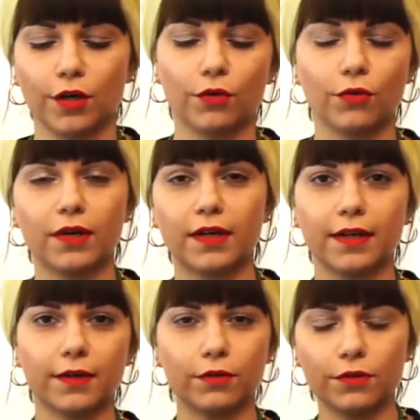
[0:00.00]

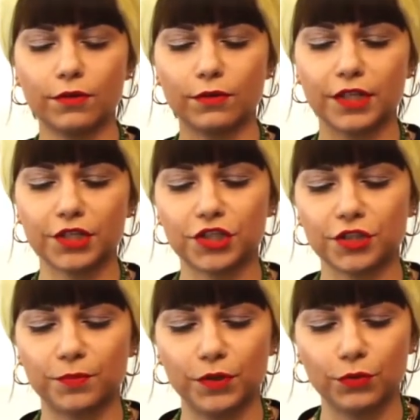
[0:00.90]
Кук-карику
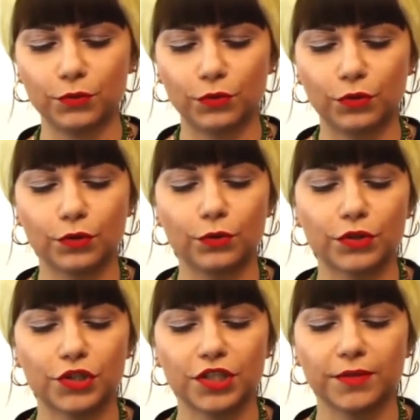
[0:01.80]
кричит петух,
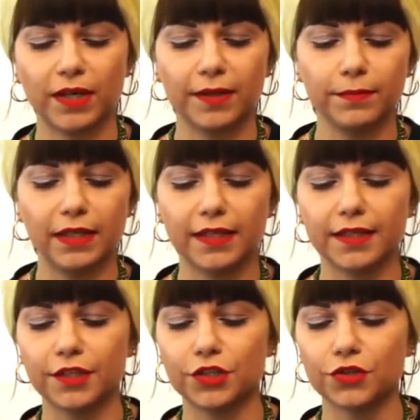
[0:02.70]
курочки мои
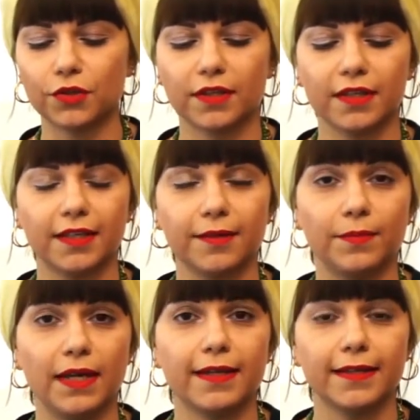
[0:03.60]
миленькие, черненькие,
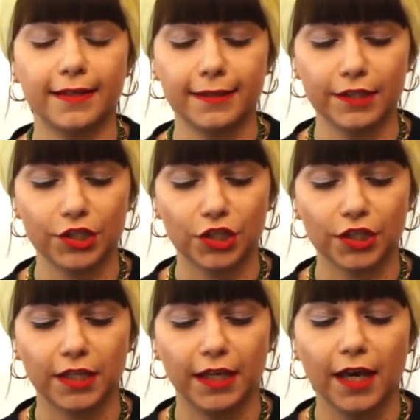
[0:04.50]
беленькие,
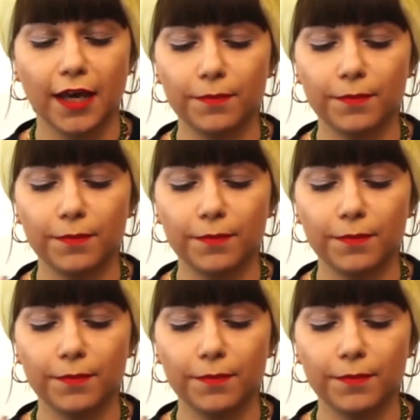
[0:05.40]
рыженькие,